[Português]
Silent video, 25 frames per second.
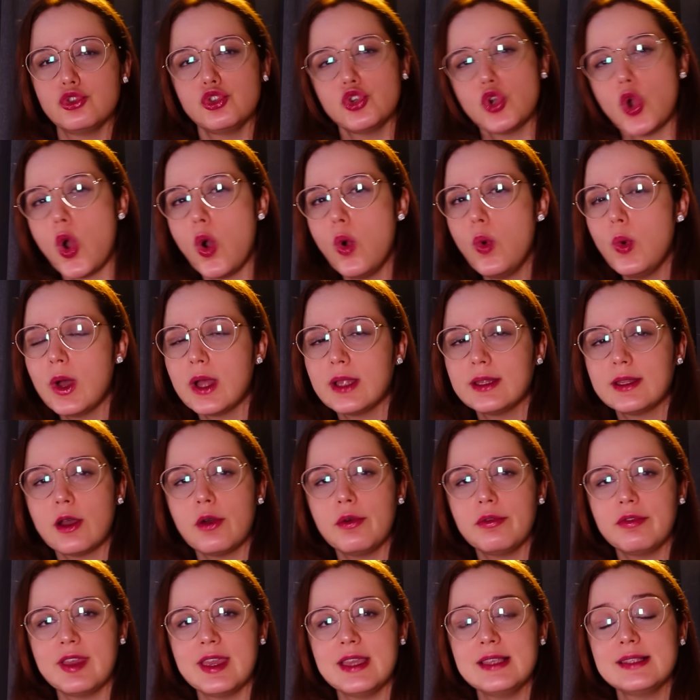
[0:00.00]
de honra,
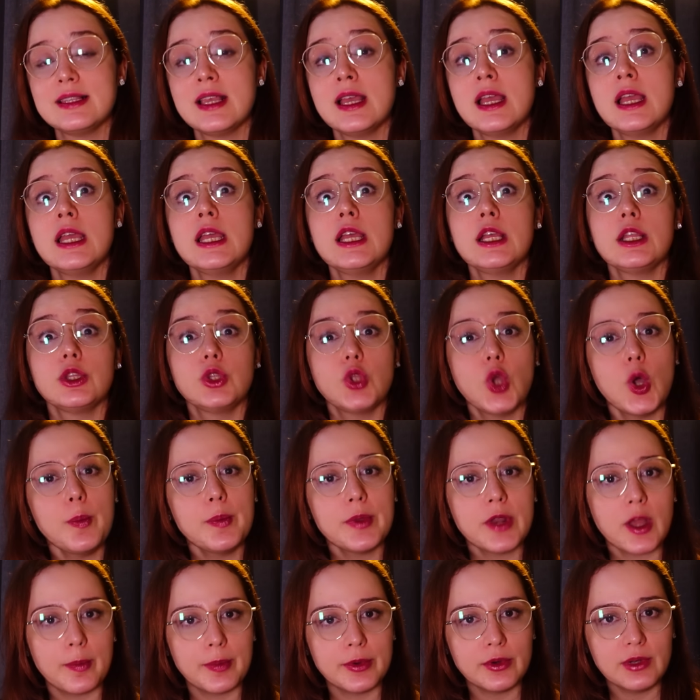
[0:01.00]
talvez, do
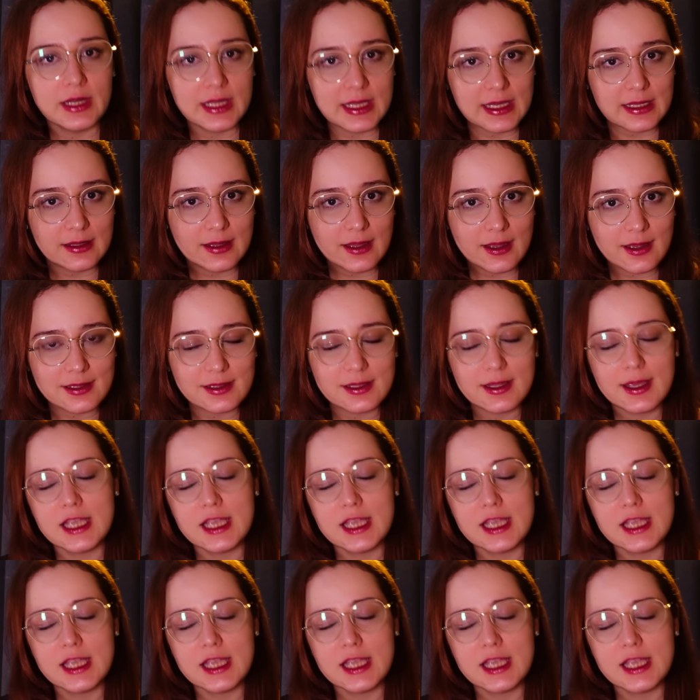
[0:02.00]
próprio líder, se